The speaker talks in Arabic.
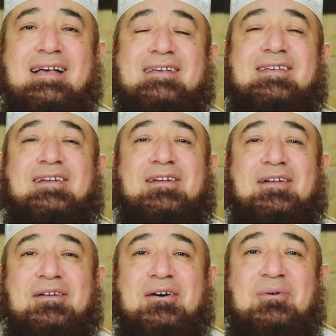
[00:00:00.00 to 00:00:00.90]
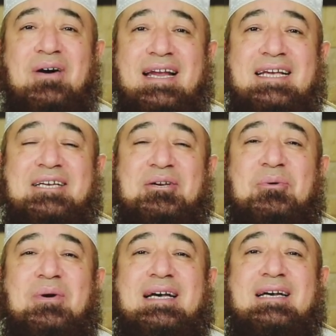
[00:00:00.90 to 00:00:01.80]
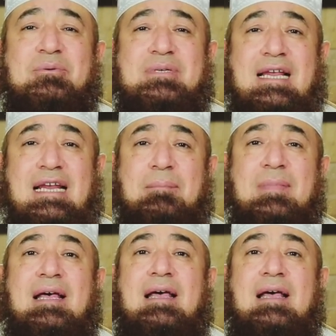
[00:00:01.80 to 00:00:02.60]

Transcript: صلى الله عليه وآله وسلم